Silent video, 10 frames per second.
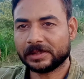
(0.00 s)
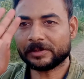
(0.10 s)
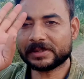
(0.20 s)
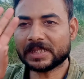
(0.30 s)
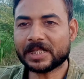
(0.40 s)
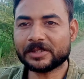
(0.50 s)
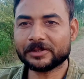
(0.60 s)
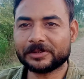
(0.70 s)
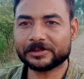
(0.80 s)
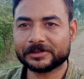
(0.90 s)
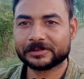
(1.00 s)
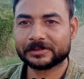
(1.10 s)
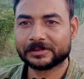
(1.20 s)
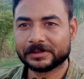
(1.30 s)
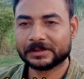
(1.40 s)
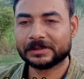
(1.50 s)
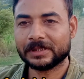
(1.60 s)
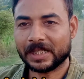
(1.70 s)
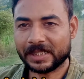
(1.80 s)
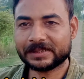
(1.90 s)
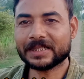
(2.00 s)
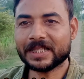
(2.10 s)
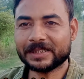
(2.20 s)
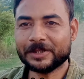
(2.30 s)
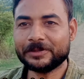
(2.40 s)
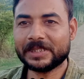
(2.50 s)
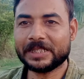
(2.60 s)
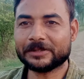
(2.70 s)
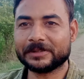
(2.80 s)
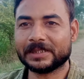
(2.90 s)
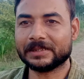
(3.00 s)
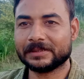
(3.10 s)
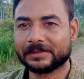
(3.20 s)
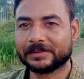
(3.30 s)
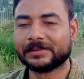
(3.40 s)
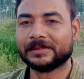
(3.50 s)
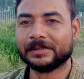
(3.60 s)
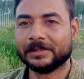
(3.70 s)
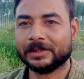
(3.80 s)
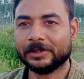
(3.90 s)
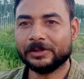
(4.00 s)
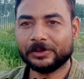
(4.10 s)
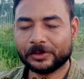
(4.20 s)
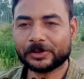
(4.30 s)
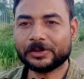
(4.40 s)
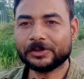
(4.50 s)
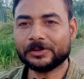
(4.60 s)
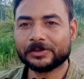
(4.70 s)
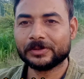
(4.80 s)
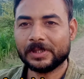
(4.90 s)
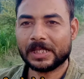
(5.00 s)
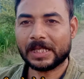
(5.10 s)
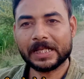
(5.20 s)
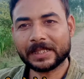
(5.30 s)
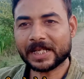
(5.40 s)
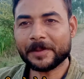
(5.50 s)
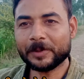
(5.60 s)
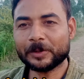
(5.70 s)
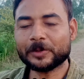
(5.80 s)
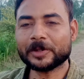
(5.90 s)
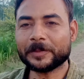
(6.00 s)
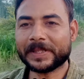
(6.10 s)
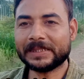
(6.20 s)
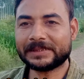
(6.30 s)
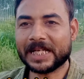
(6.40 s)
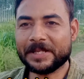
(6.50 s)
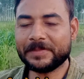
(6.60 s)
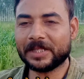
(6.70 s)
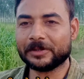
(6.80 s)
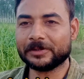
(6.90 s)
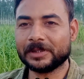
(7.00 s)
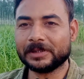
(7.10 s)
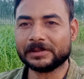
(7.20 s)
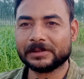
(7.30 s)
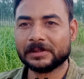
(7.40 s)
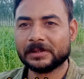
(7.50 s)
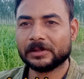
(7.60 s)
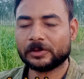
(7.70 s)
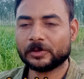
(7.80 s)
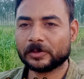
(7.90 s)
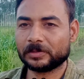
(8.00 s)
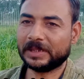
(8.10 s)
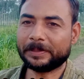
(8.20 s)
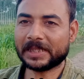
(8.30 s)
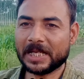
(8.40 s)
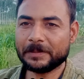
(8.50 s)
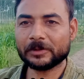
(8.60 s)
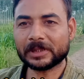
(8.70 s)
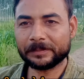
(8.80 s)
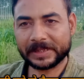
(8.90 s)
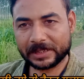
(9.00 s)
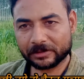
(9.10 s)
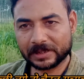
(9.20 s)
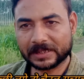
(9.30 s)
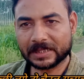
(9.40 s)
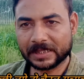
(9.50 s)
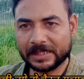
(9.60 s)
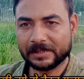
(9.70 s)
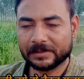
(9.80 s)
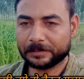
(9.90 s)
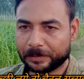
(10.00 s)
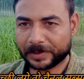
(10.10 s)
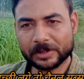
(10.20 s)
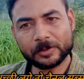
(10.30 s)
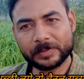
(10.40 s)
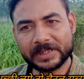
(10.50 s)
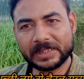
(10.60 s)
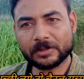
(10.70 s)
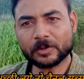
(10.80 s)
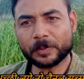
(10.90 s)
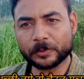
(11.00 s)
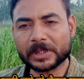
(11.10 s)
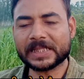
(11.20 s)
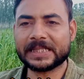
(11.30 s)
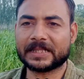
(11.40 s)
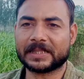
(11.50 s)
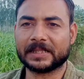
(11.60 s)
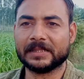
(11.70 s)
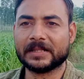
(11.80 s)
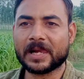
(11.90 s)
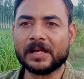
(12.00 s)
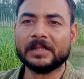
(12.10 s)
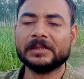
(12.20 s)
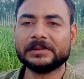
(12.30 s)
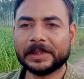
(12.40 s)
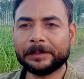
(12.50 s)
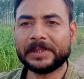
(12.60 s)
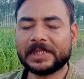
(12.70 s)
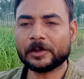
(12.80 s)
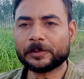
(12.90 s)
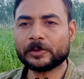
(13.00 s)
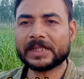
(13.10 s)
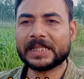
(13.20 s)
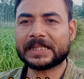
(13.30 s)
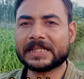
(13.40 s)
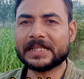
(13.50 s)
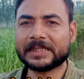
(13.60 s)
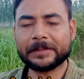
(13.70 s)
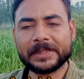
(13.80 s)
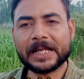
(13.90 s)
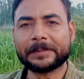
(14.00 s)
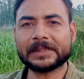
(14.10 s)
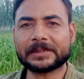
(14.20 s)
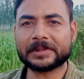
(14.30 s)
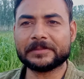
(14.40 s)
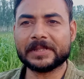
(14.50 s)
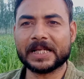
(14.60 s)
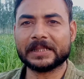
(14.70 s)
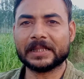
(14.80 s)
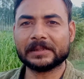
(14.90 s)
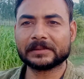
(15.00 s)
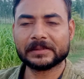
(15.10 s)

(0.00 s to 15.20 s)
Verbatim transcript: नमस्कार दोस्तों आशा करता हूँ ठीक होंगे दोस्तों अगर आप लोगों के पास टाइम ना हो ना तो जब टाइम हो तब वीडियो देखा करें परंतु वीडियो को पूरा देखा करें जब वीडियो पूरा देखेंगे तभी आपके समझ में आएगा